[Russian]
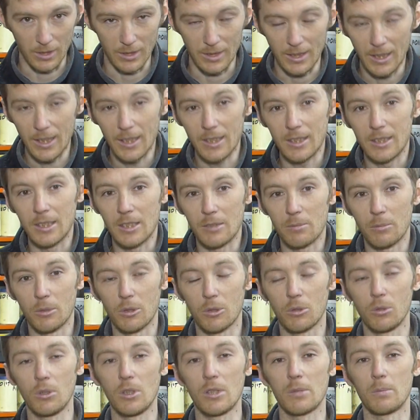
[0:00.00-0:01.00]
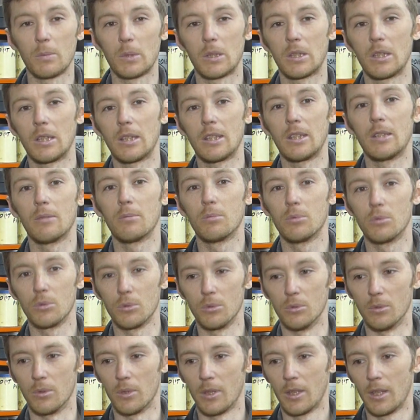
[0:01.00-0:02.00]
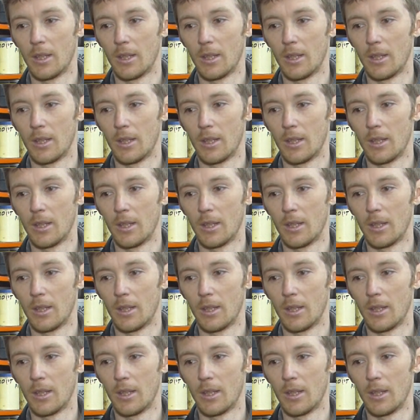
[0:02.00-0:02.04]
я их не смотрю и смотреть не буду.